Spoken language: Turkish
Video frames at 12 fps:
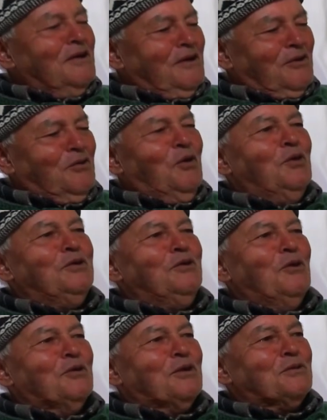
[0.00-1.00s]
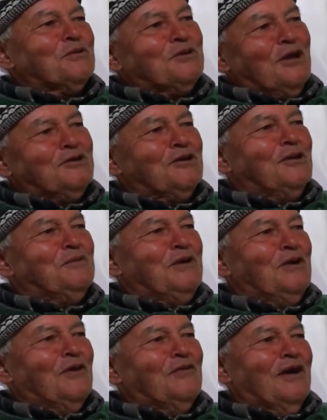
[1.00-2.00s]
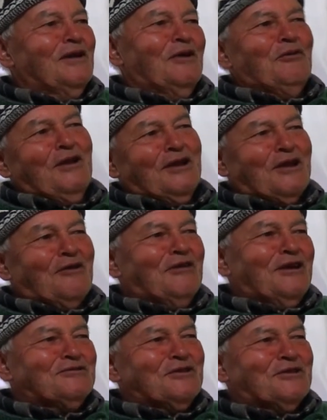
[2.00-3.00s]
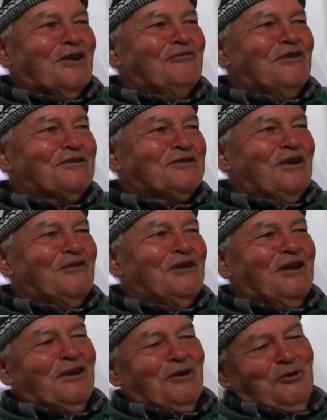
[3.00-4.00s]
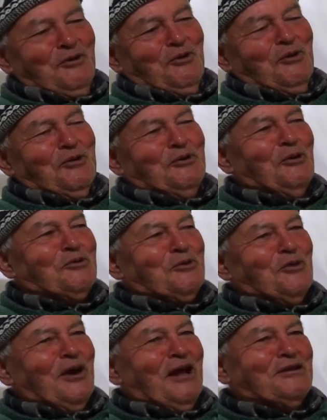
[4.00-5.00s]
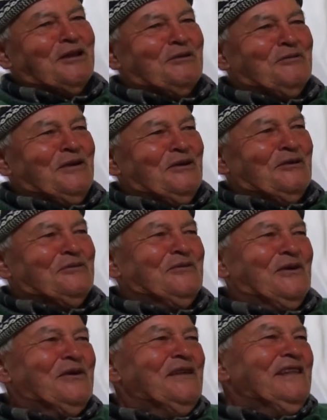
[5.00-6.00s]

Ha öyle diyorlarmış. Nasıl da biliyorsun vallahi öyle davazlı sen varsın ya vallahi öyle yontuğun altını biliyor musun?